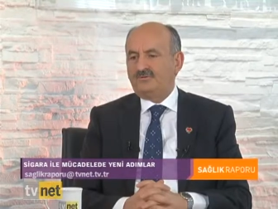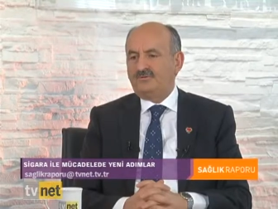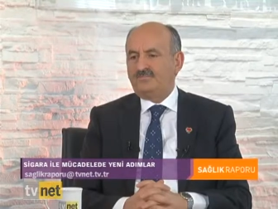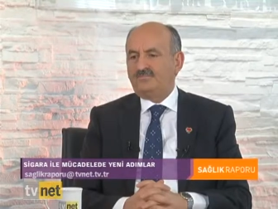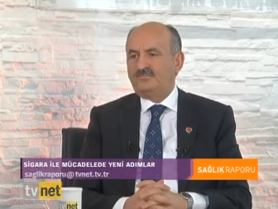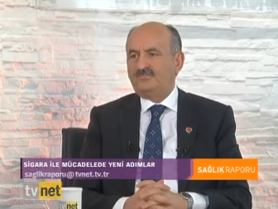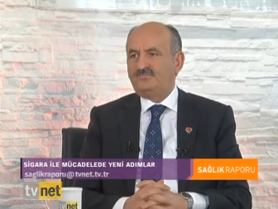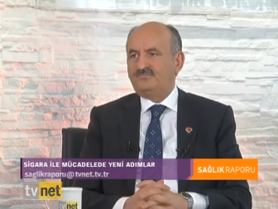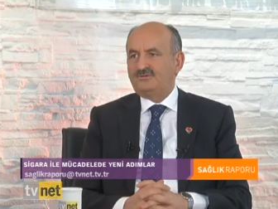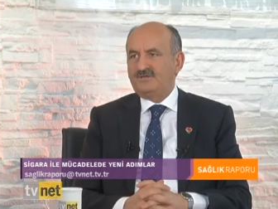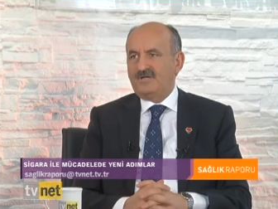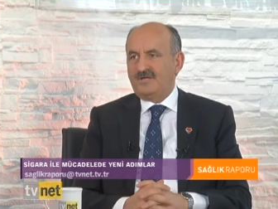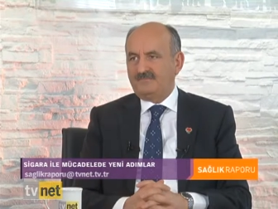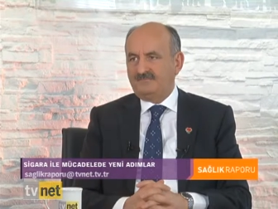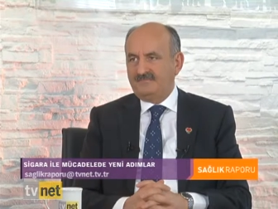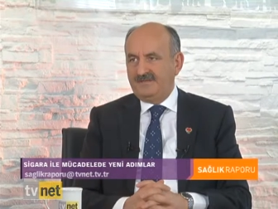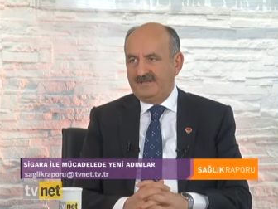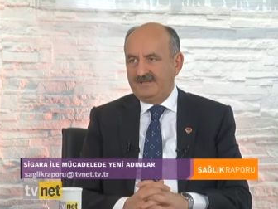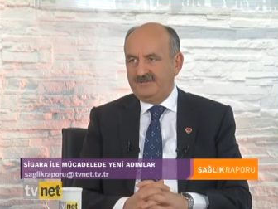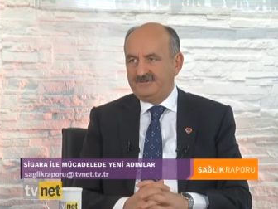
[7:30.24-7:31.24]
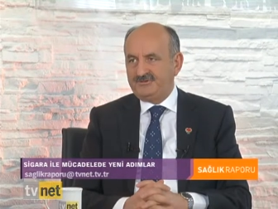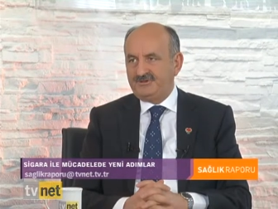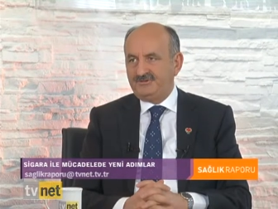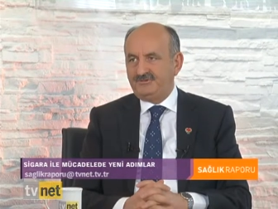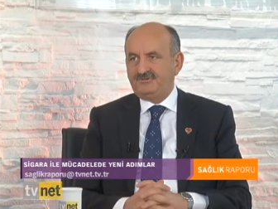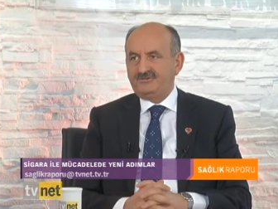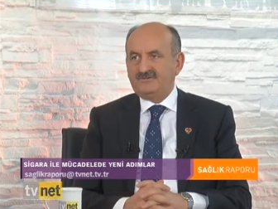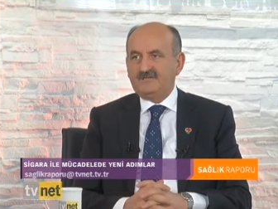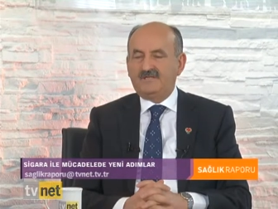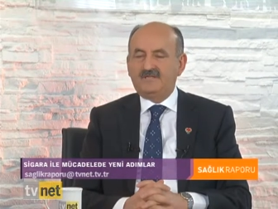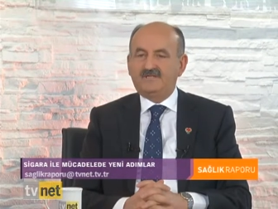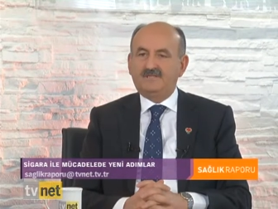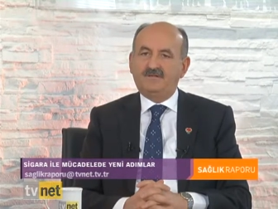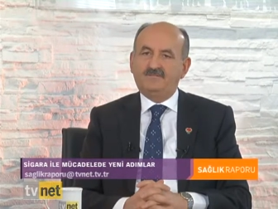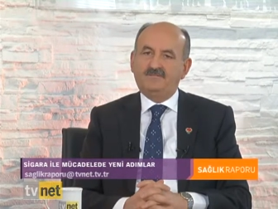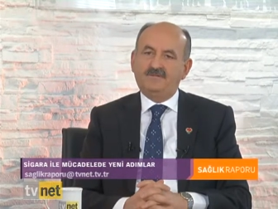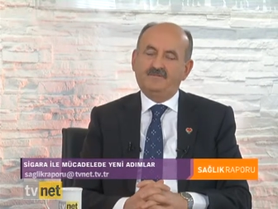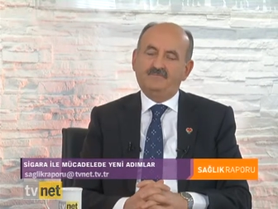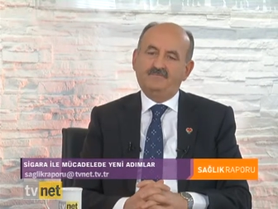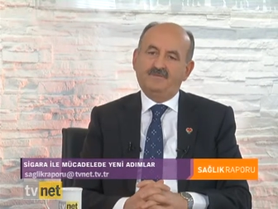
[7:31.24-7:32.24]
toplumsal bilinci
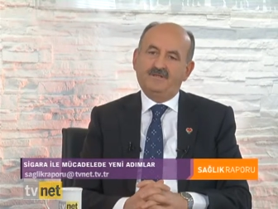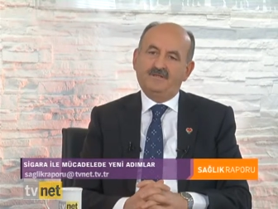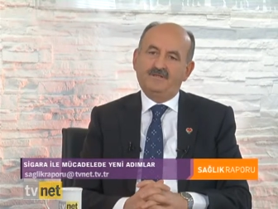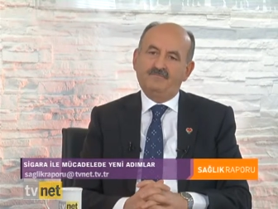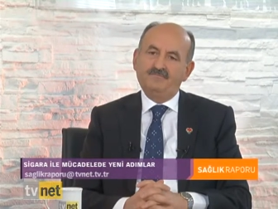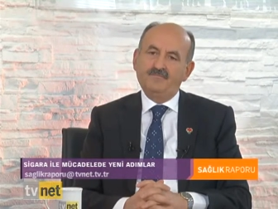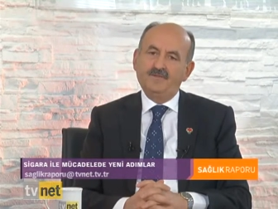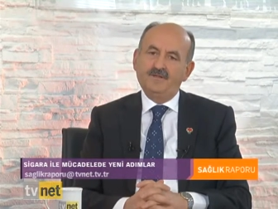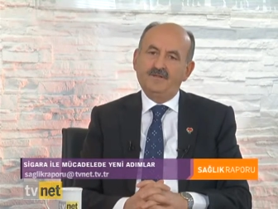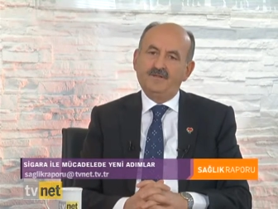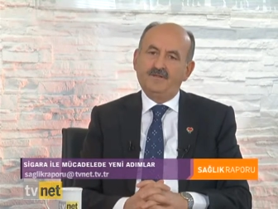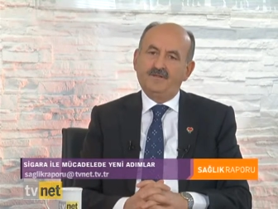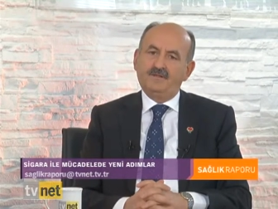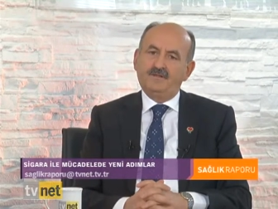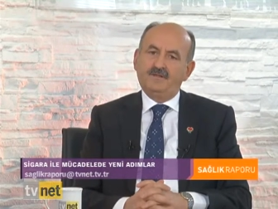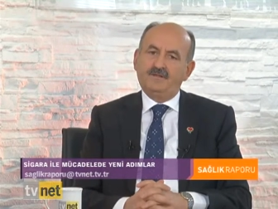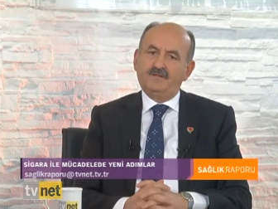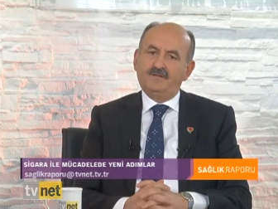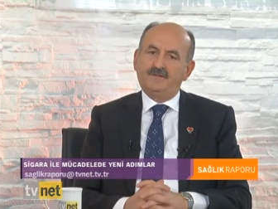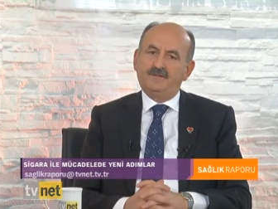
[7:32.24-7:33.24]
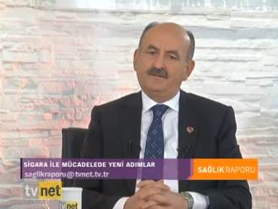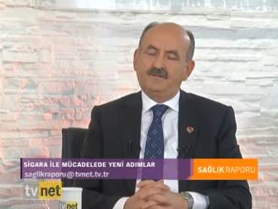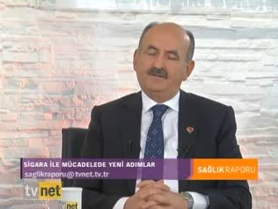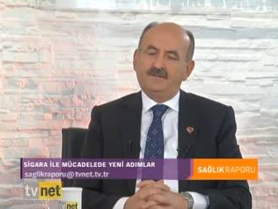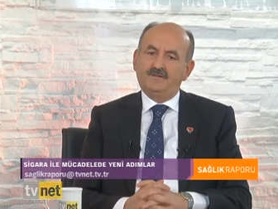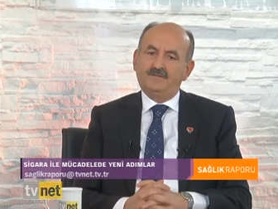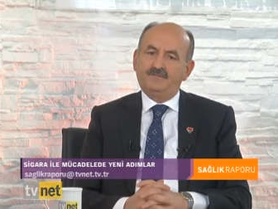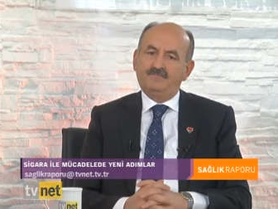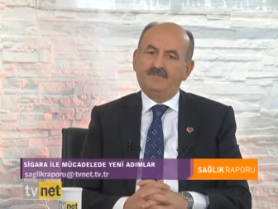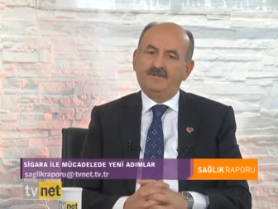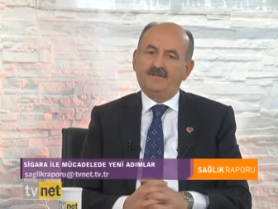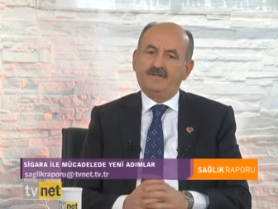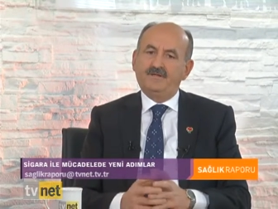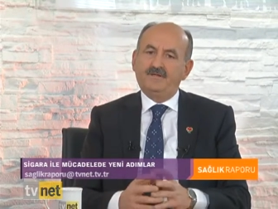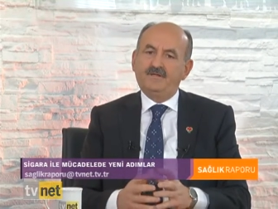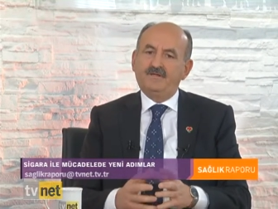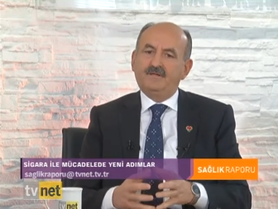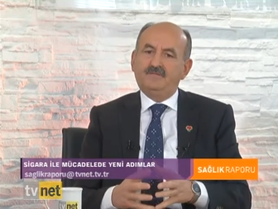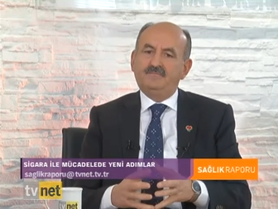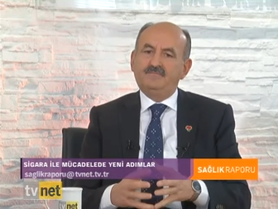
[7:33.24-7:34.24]
yükseltebilmek ve
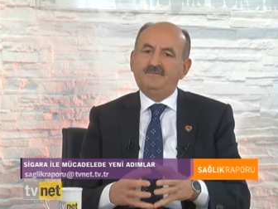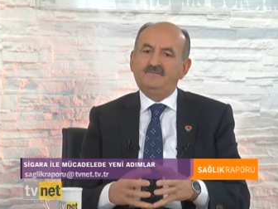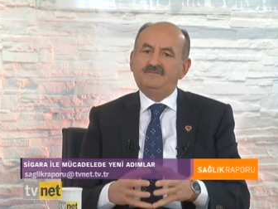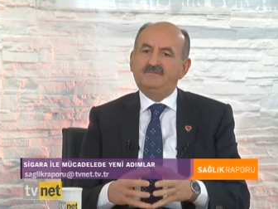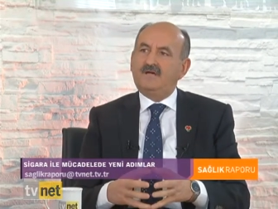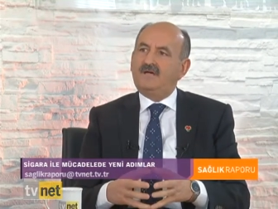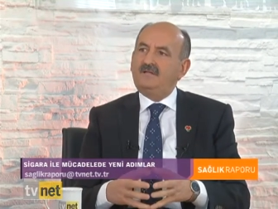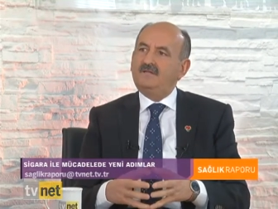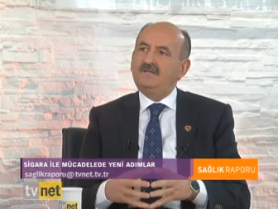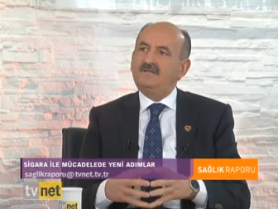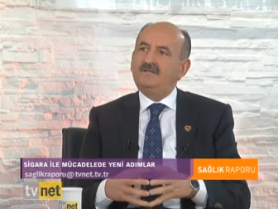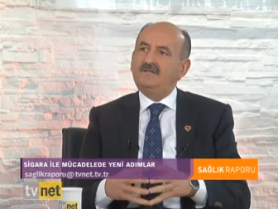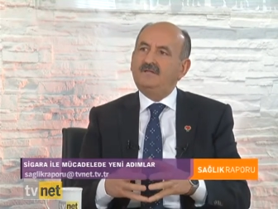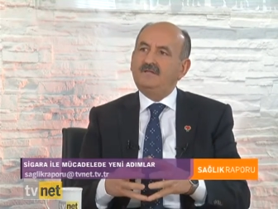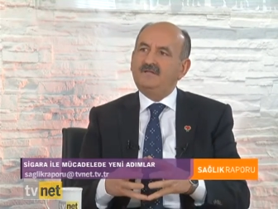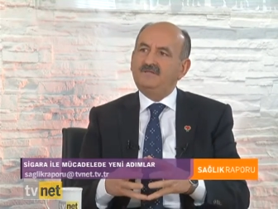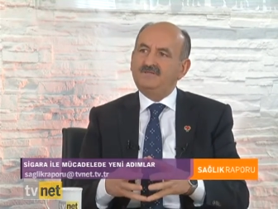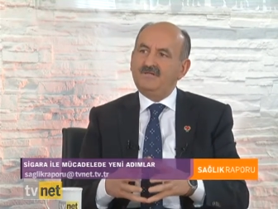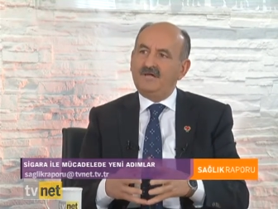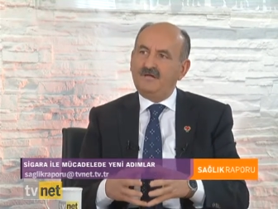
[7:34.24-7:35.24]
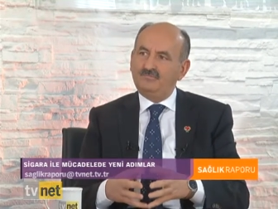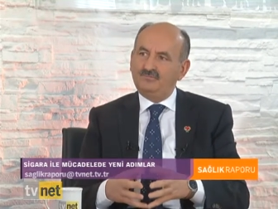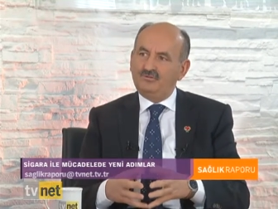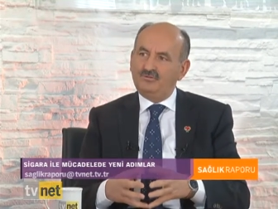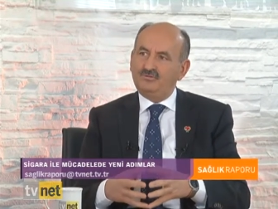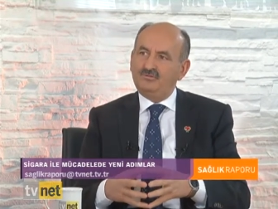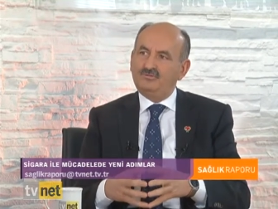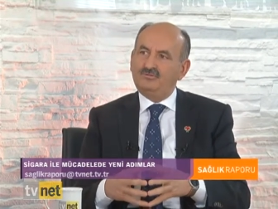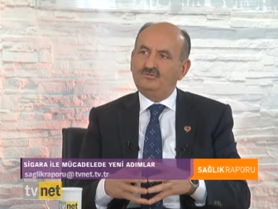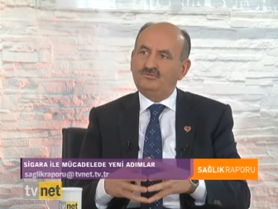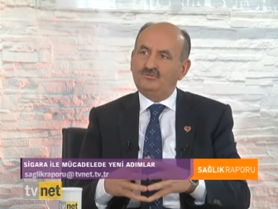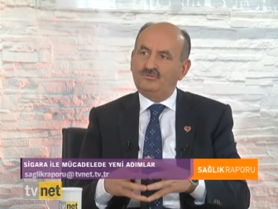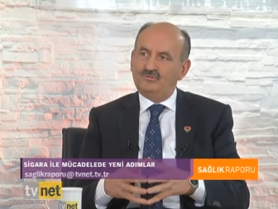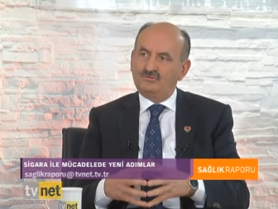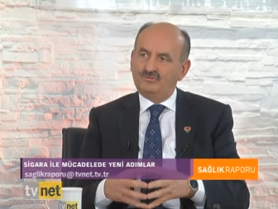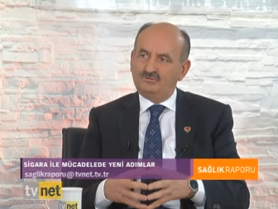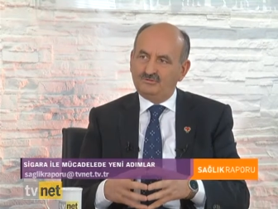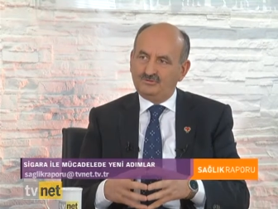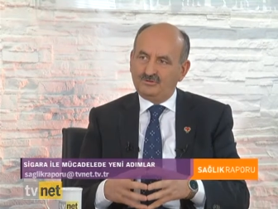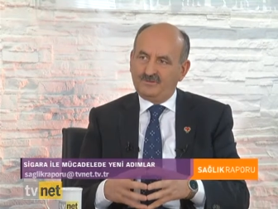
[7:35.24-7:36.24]
bir sağlıklı yaşam kültürü
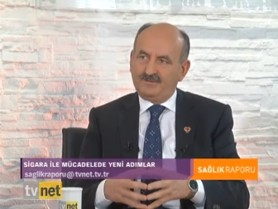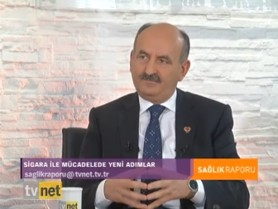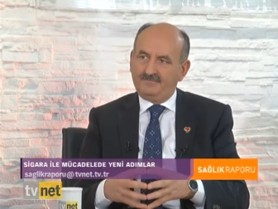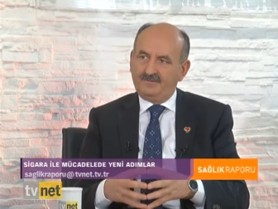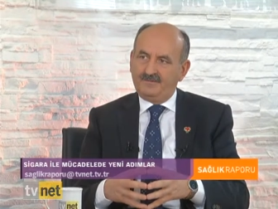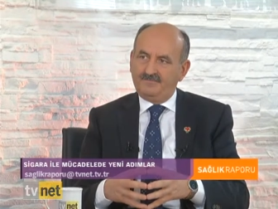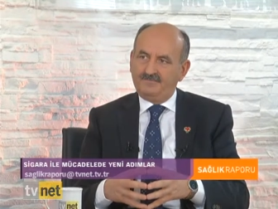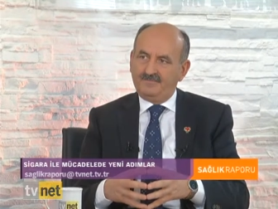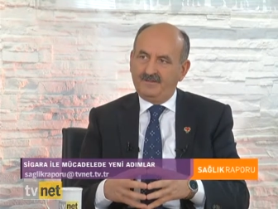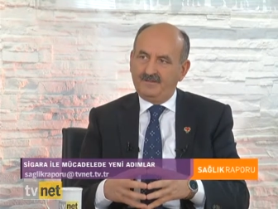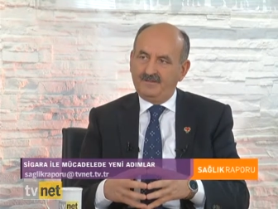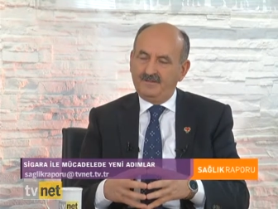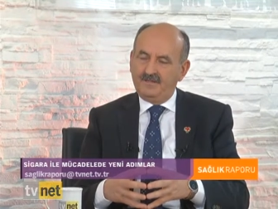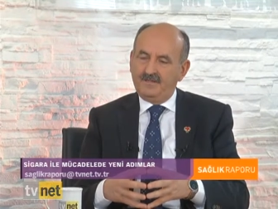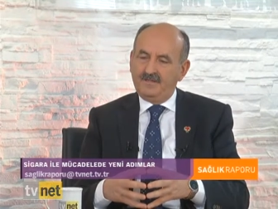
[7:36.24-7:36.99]
oluşturabilmek.